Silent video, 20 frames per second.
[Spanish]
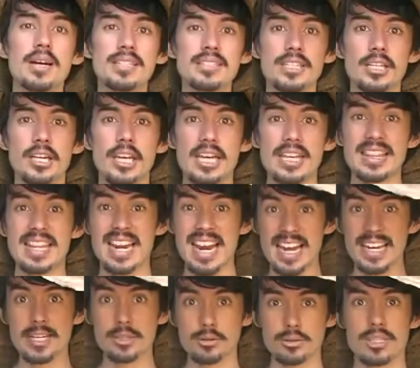más
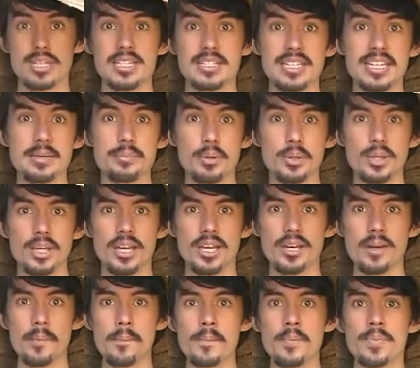del área que ustedes quieren
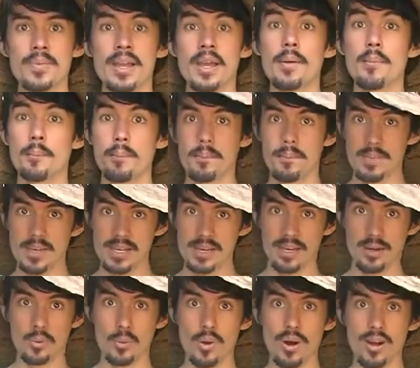proteger.
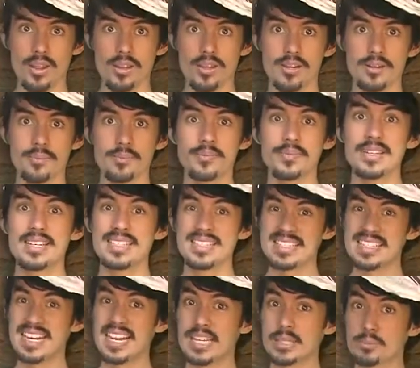Y recuerden,
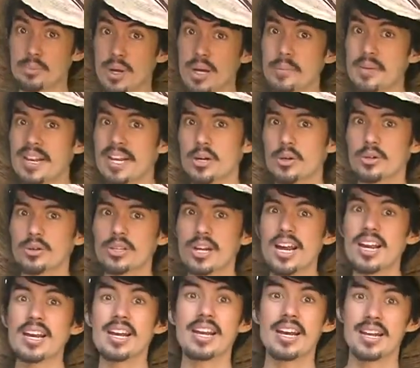si las vuelven a
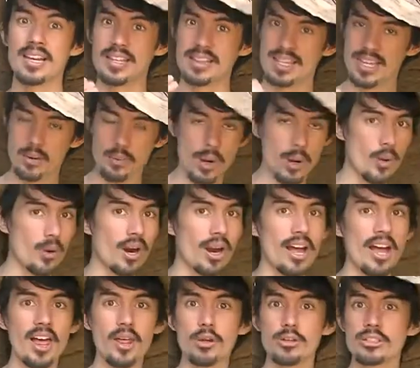encontrar, de nuevo,
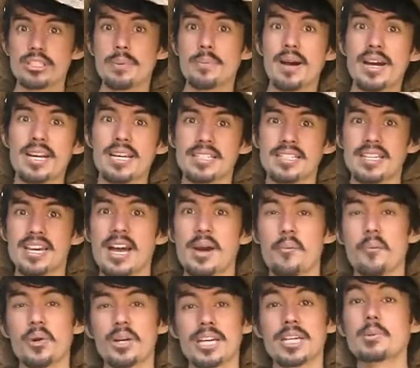cada dos semanas,
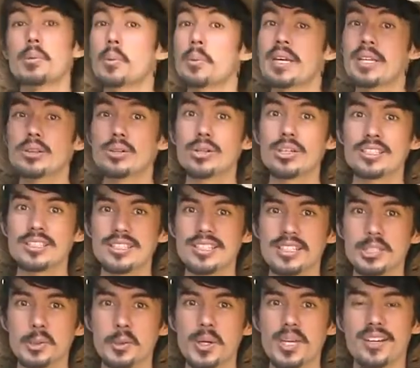porque en el momento que se
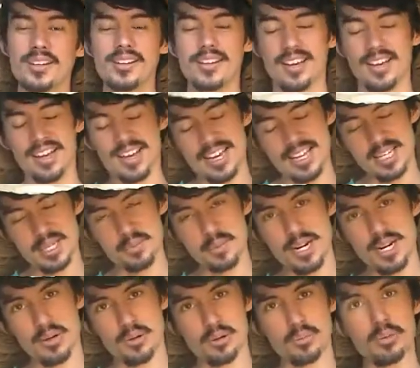descuiden, ellas
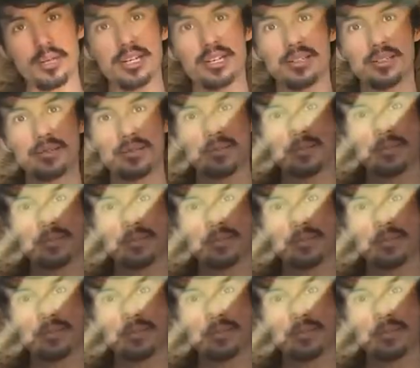van a volver.